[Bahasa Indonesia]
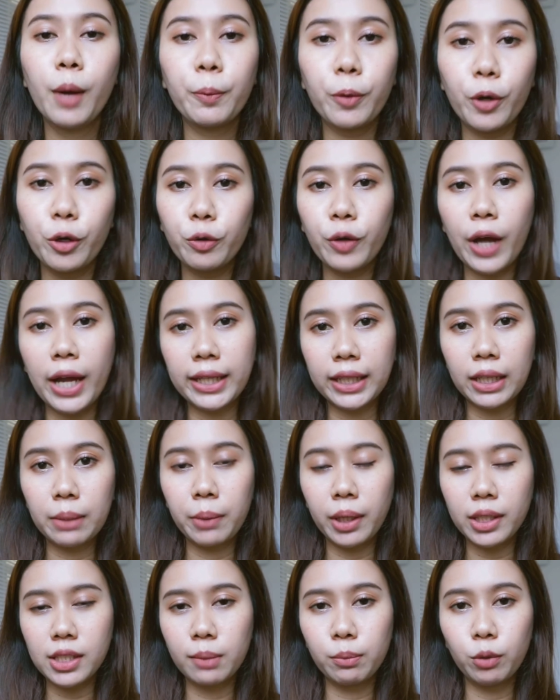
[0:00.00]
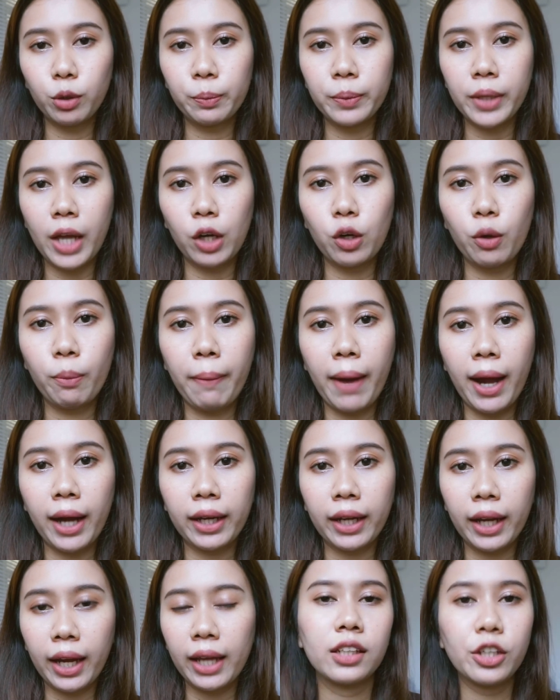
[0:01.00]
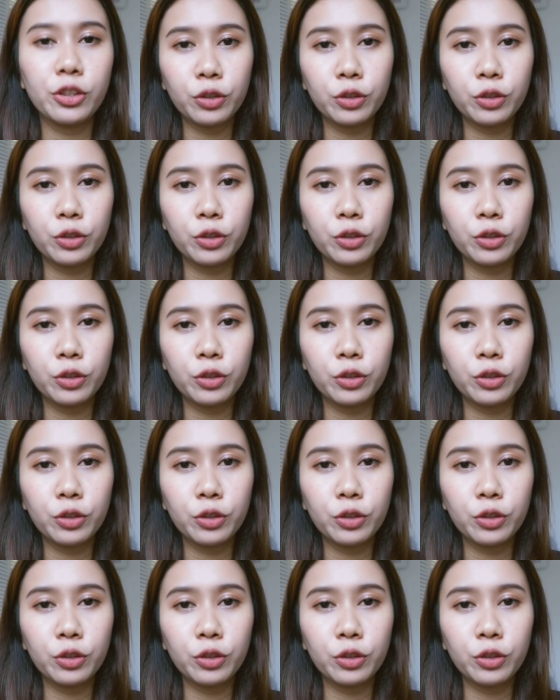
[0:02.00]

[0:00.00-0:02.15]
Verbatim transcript: produk eye cream yang sebelumnya aku pakai dan